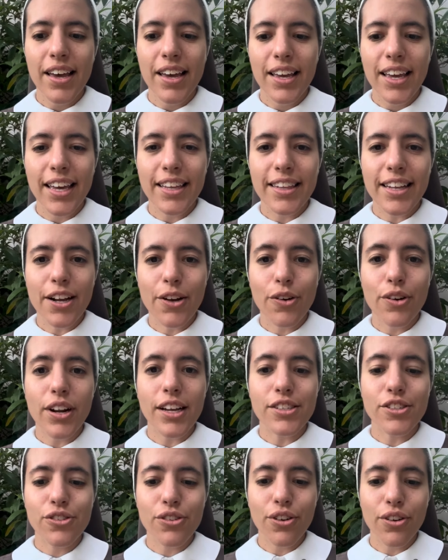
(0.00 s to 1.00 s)
que en el
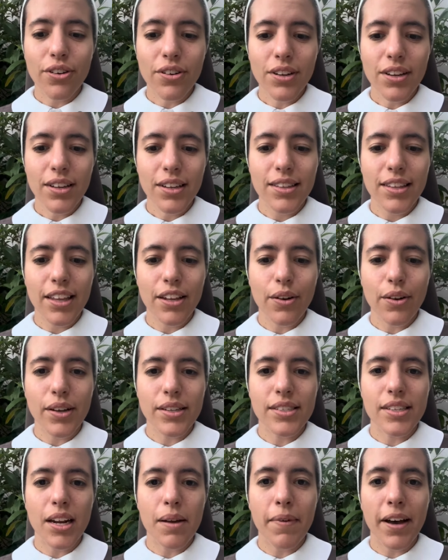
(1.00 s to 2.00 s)
corazón de
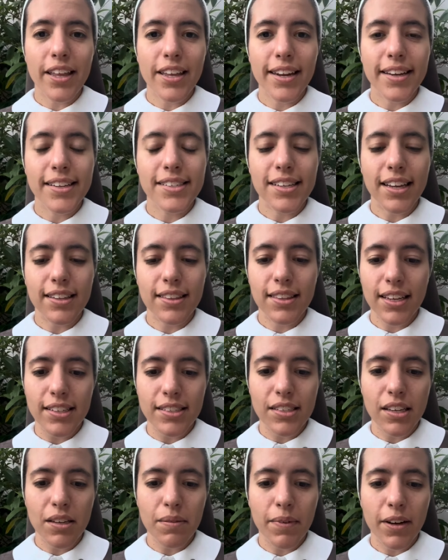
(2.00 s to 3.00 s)
nuestra Madre
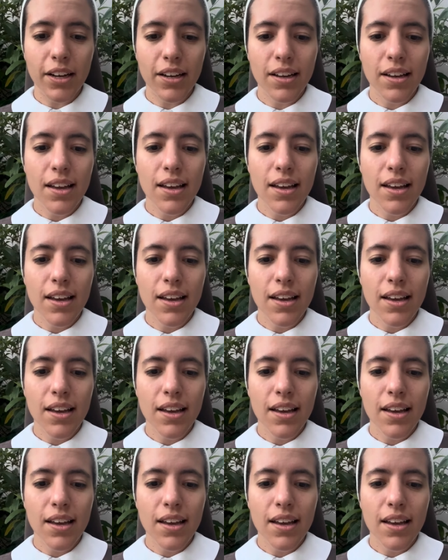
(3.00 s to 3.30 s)
Santísima,